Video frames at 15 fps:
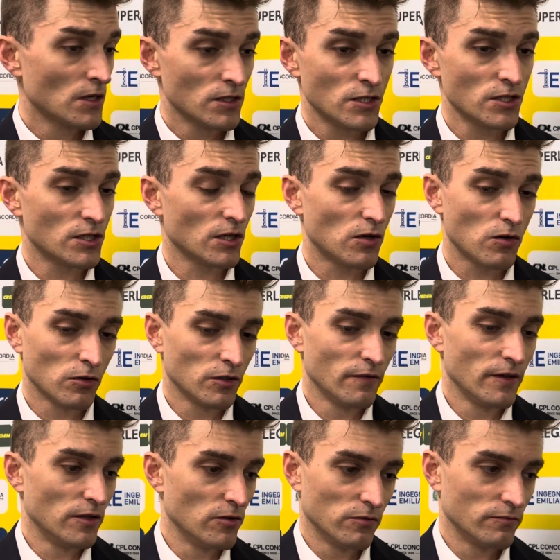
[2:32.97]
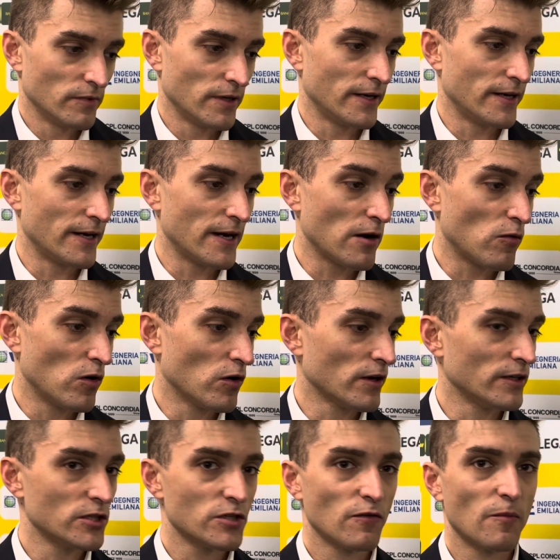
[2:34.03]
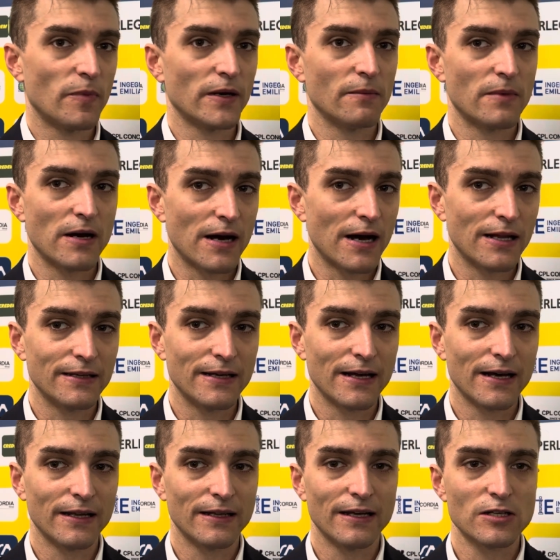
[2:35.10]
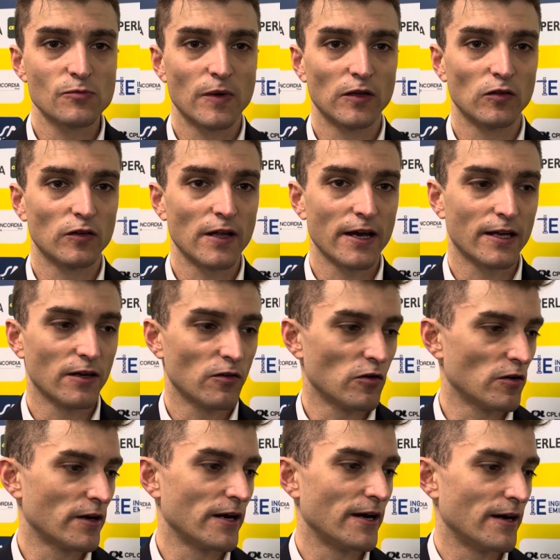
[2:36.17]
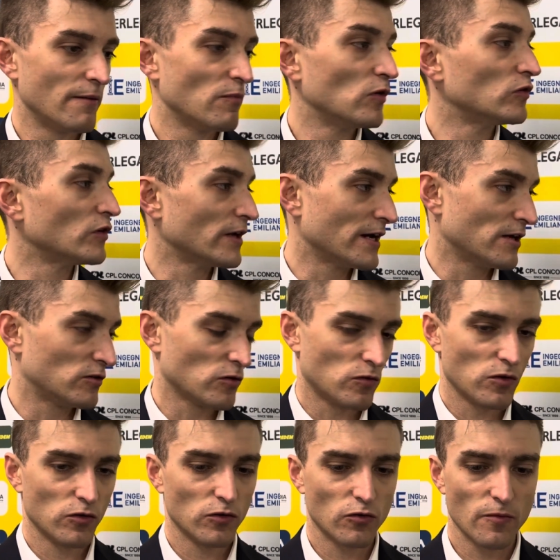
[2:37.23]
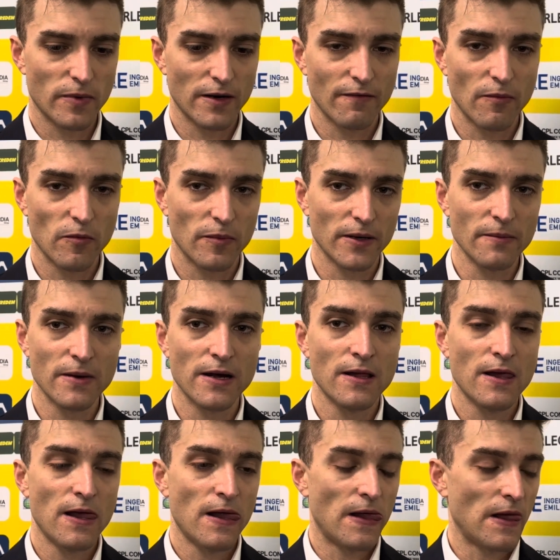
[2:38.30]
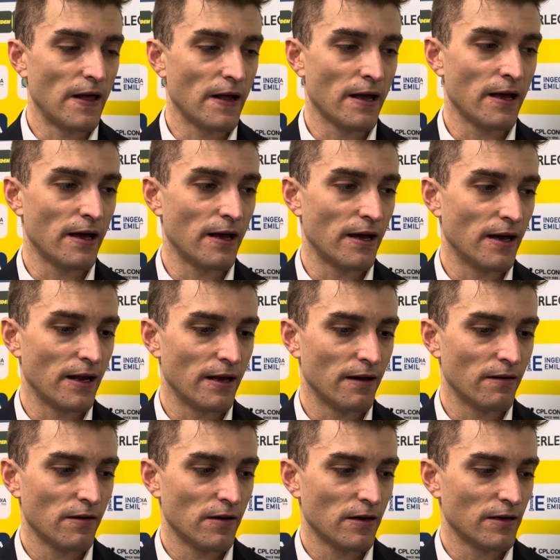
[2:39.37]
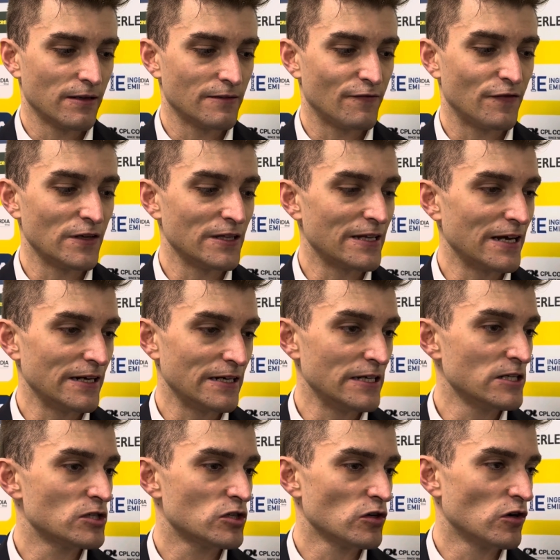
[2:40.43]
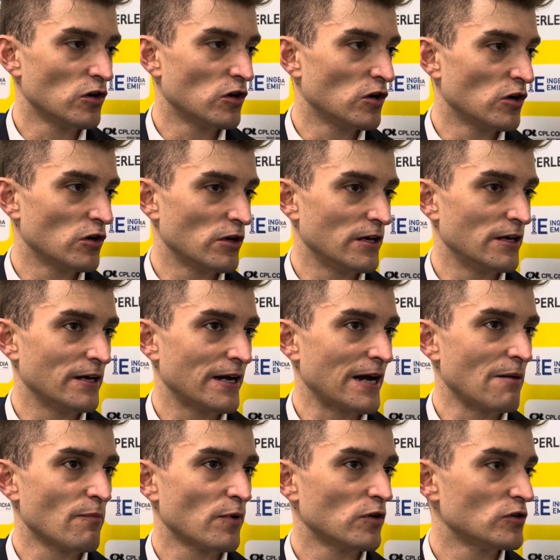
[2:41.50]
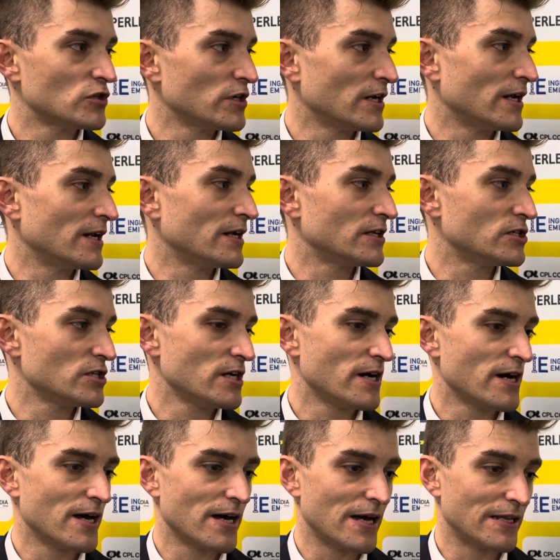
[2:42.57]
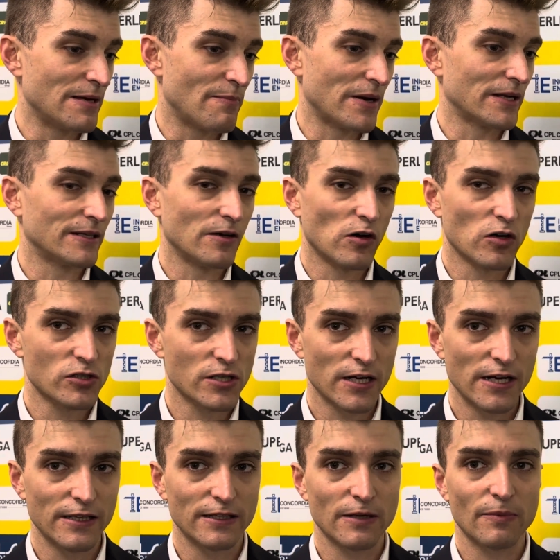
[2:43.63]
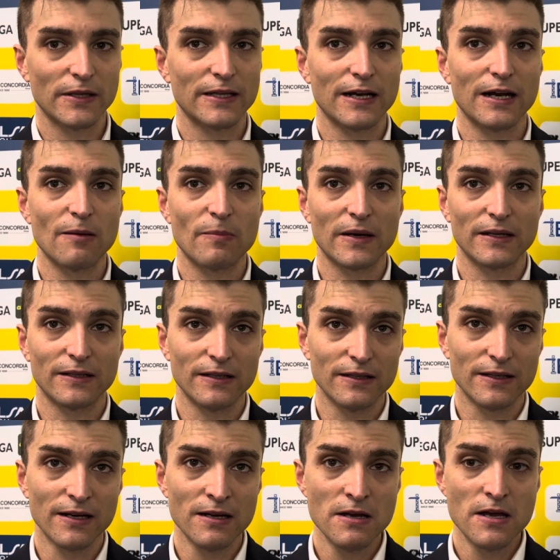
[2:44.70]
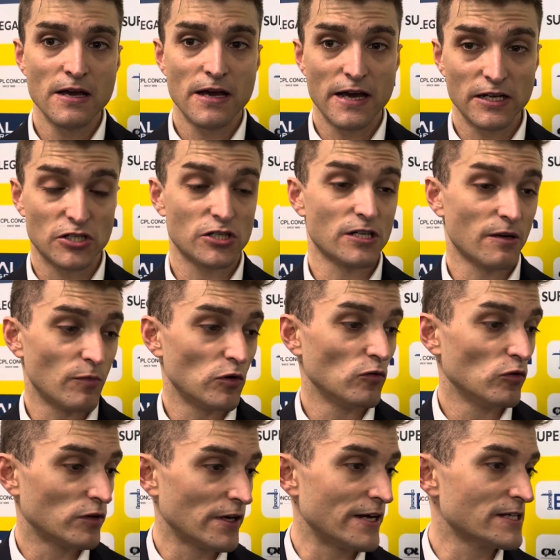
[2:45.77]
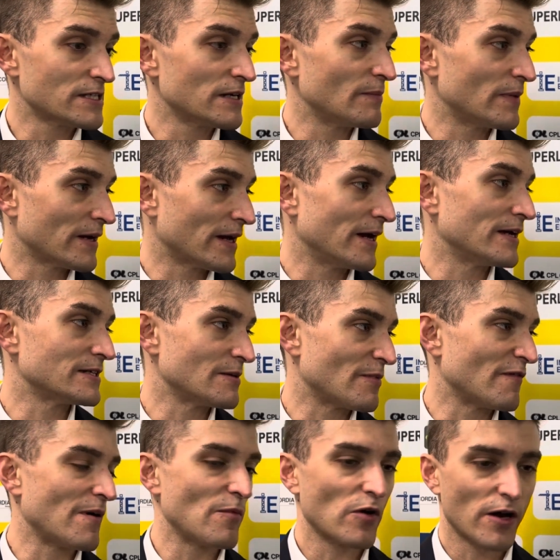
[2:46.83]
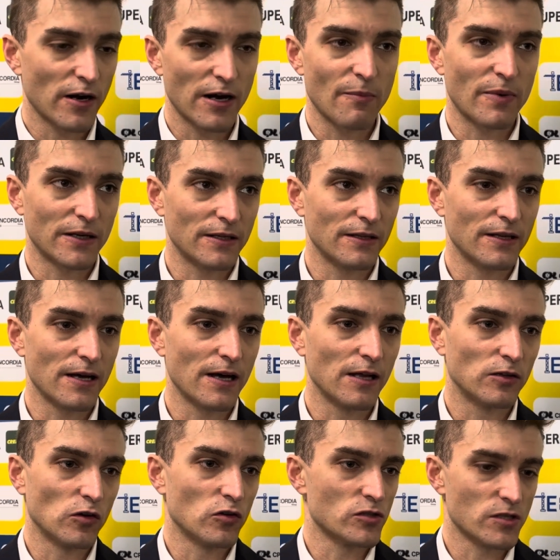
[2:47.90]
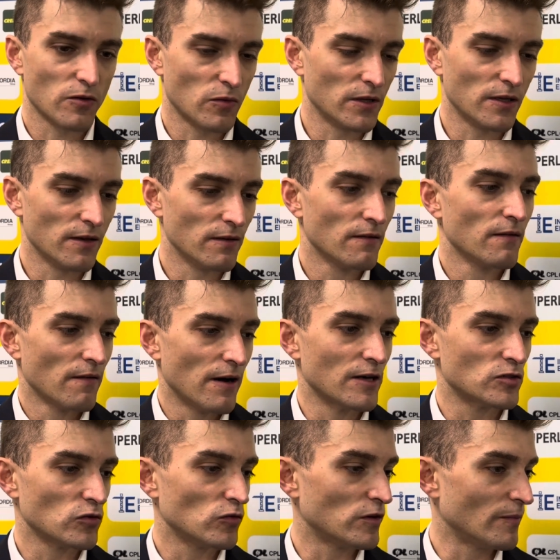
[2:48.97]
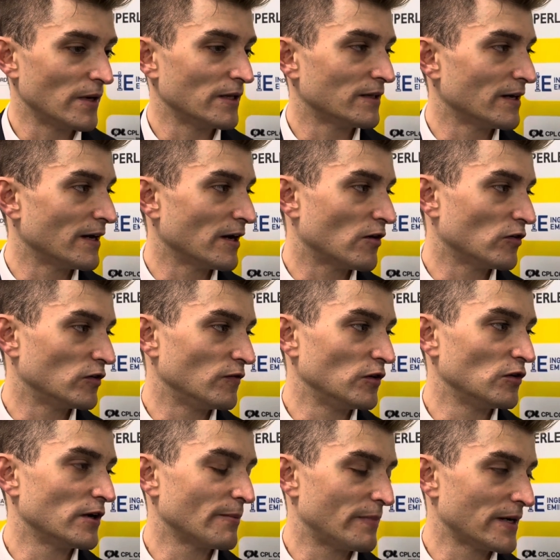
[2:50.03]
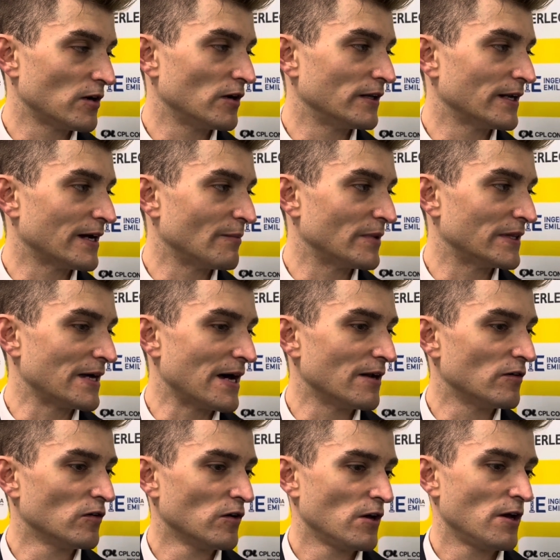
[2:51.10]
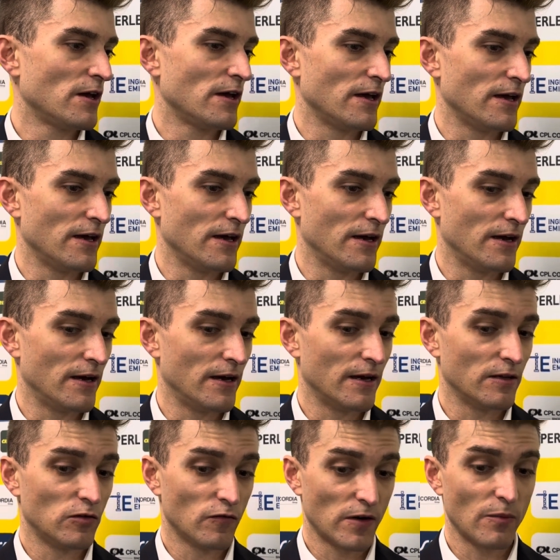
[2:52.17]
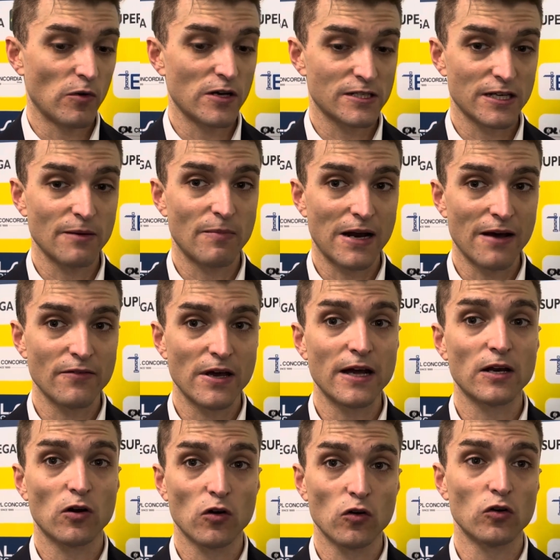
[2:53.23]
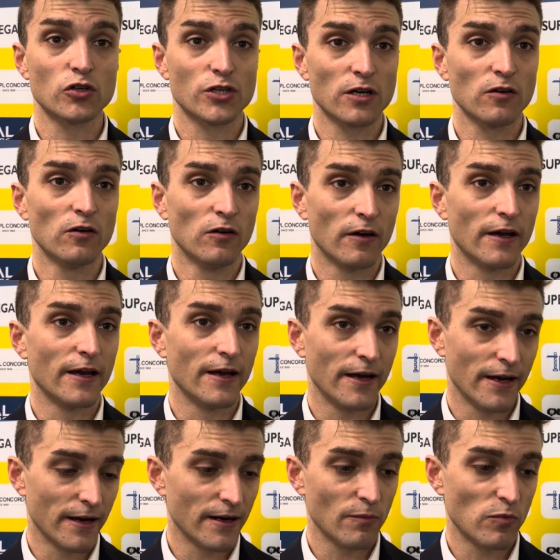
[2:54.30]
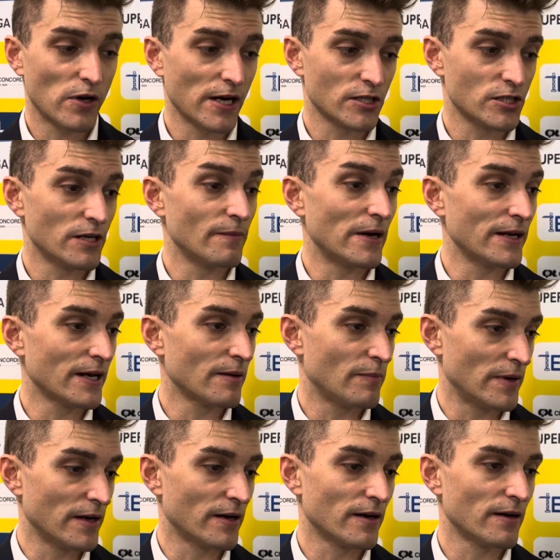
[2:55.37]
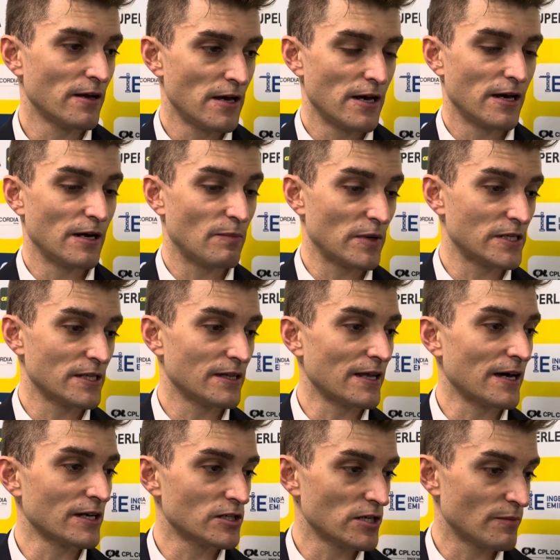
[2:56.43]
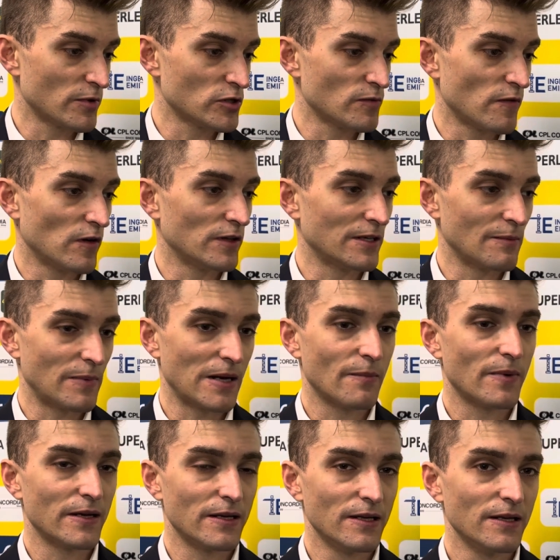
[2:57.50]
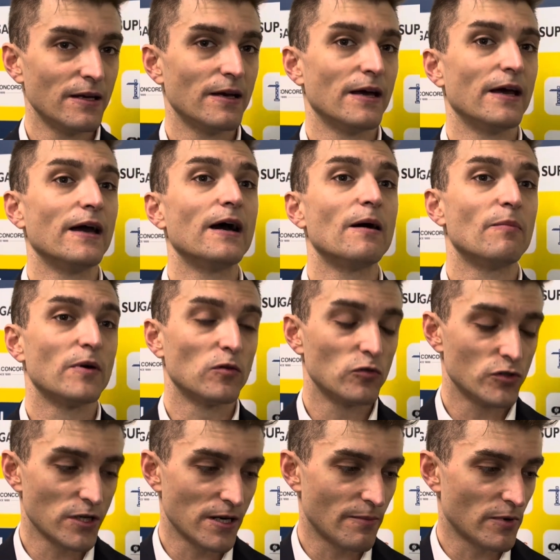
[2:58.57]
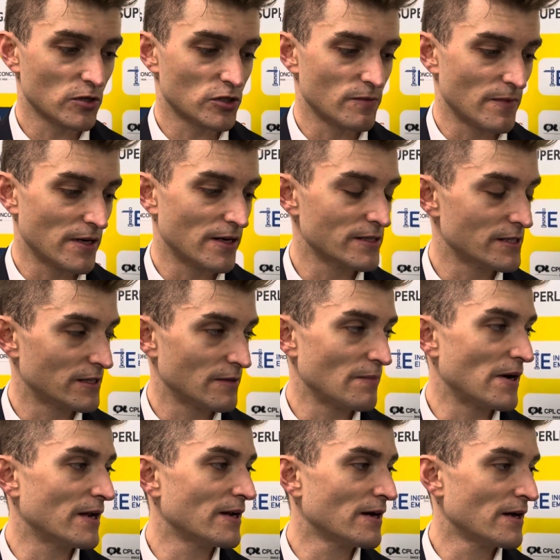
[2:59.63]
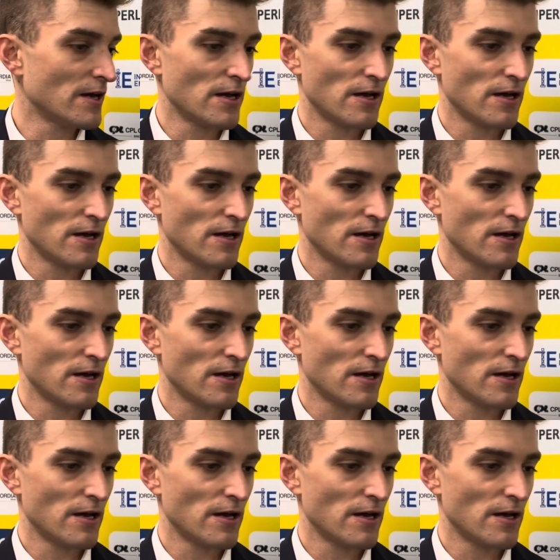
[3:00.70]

Sì, sì, condivido eh, quello che dicevo prima, al di là dell'aspetto tecnico che è molto legato a quello di cui parlavamo prima, eh, Fin dall'inizio in campo non c'era energia da parte nostra nell'interpretare la partita e ci sarebbe dovuta essere perché sapevamo che era una partita tosta, quindi assolutamente condivido le parole del capitano e dovremmo essere bravi a riconoscerlo e a rimboccarci le maniche per ripresentarci la prossima volta al Palapanini e a Perugia la prossima settimana